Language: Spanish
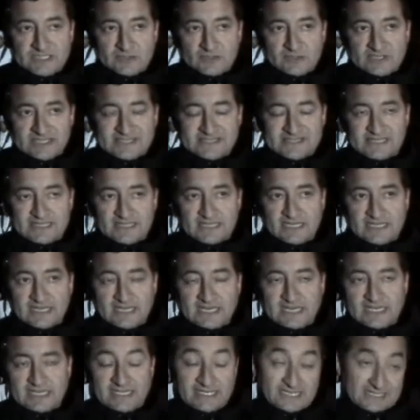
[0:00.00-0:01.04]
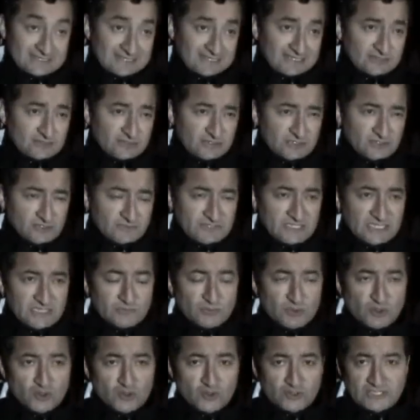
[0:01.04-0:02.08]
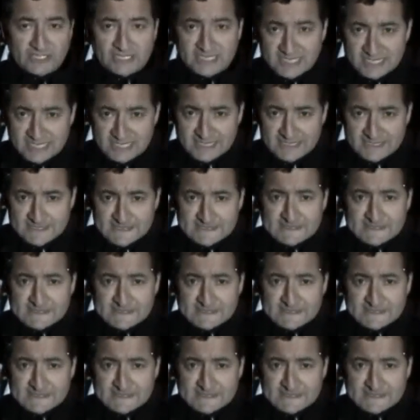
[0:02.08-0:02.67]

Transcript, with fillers: de lo que es eh, el, asalto y toma del Morro de Arica,